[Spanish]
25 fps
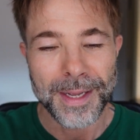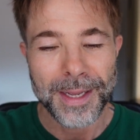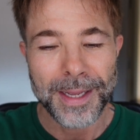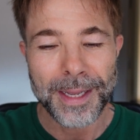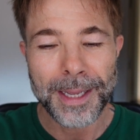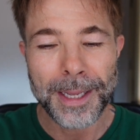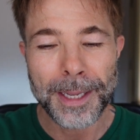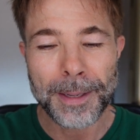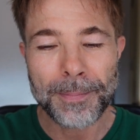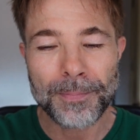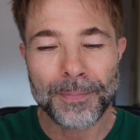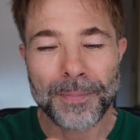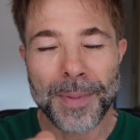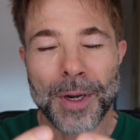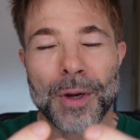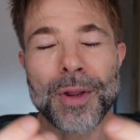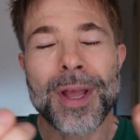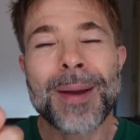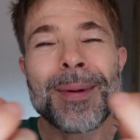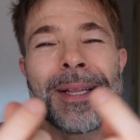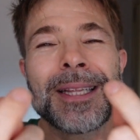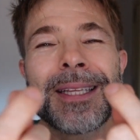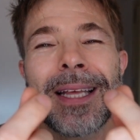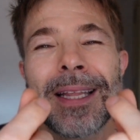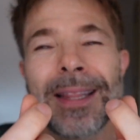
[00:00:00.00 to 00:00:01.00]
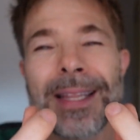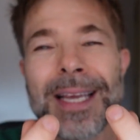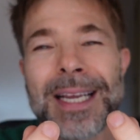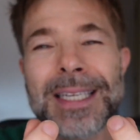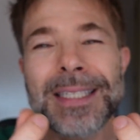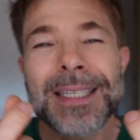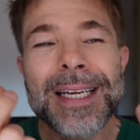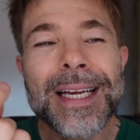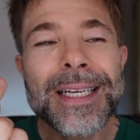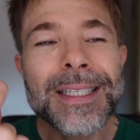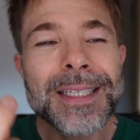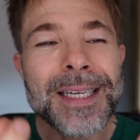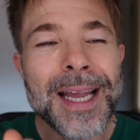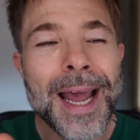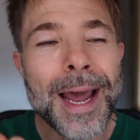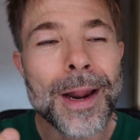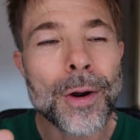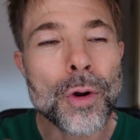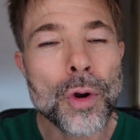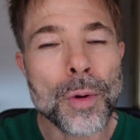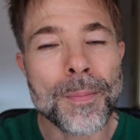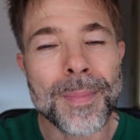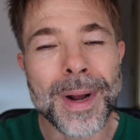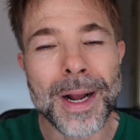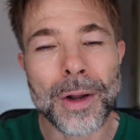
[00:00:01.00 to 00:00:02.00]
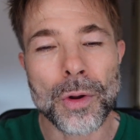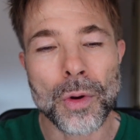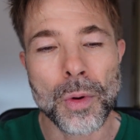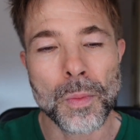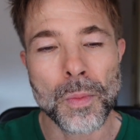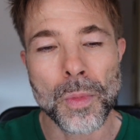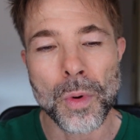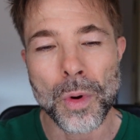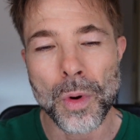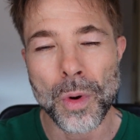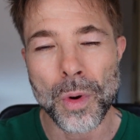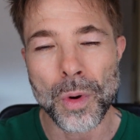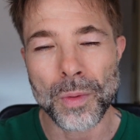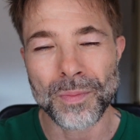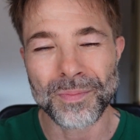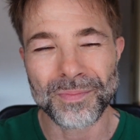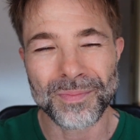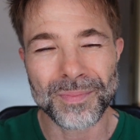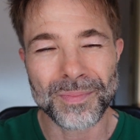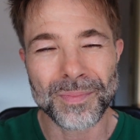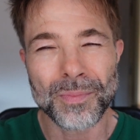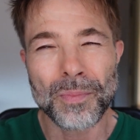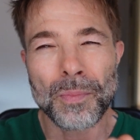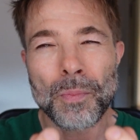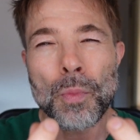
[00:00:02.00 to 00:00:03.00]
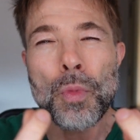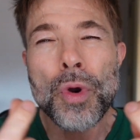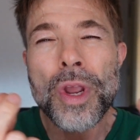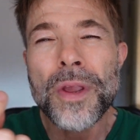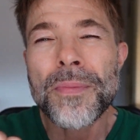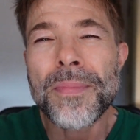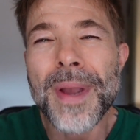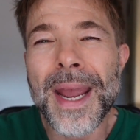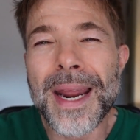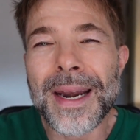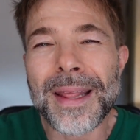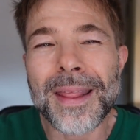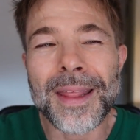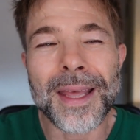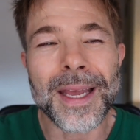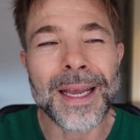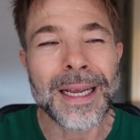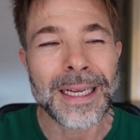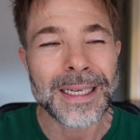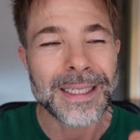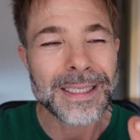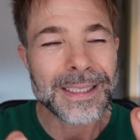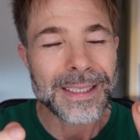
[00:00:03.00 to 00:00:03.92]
Eh, pero ya me entendéis, ese aroma como muy verde,